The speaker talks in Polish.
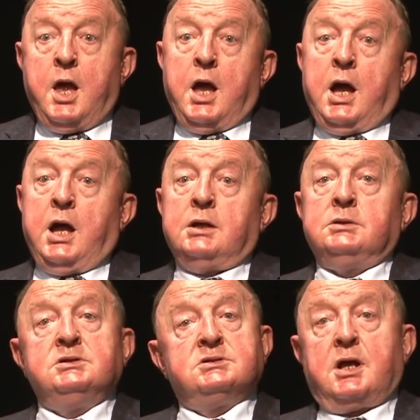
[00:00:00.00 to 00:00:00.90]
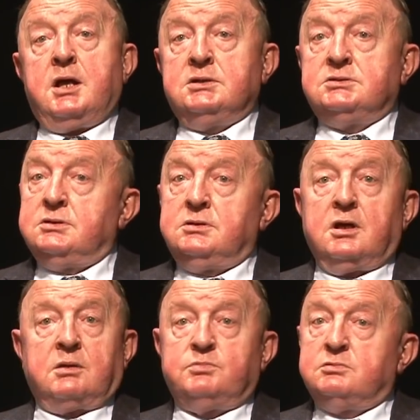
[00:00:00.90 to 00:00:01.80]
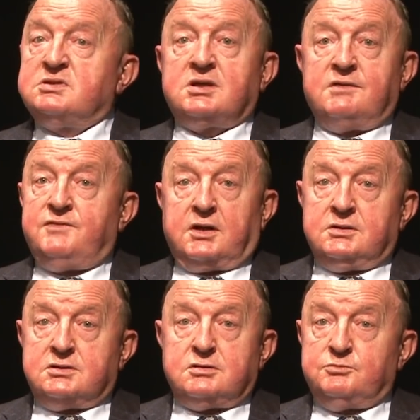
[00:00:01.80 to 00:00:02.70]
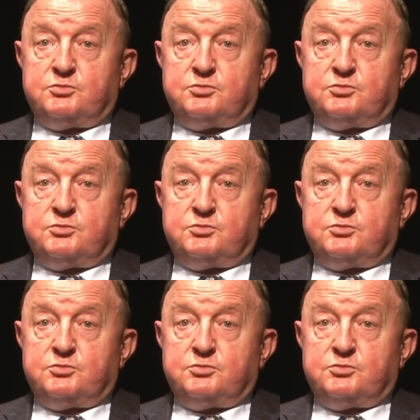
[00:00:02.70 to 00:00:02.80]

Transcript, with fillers: A Izrael Zinger był z rewerencją